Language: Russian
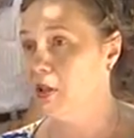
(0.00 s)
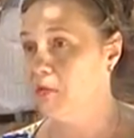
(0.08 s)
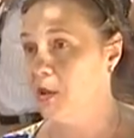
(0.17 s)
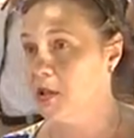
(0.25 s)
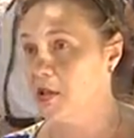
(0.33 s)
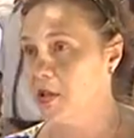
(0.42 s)

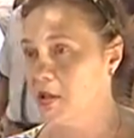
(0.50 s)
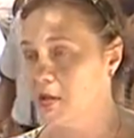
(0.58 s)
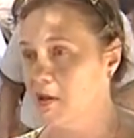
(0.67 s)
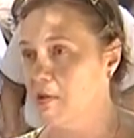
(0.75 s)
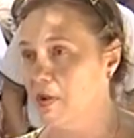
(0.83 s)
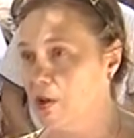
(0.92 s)
политеха,
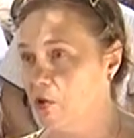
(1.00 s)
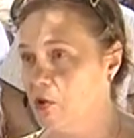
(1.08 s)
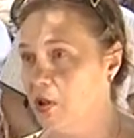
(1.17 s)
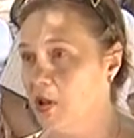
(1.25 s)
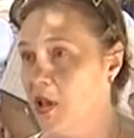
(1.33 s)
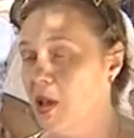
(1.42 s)
учится на
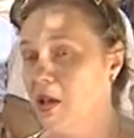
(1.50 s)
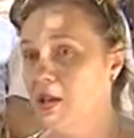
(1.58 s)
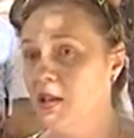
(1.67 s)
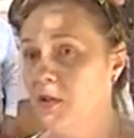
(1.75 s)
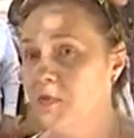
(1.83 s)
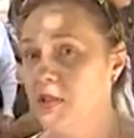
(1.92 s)
бюджете. Ему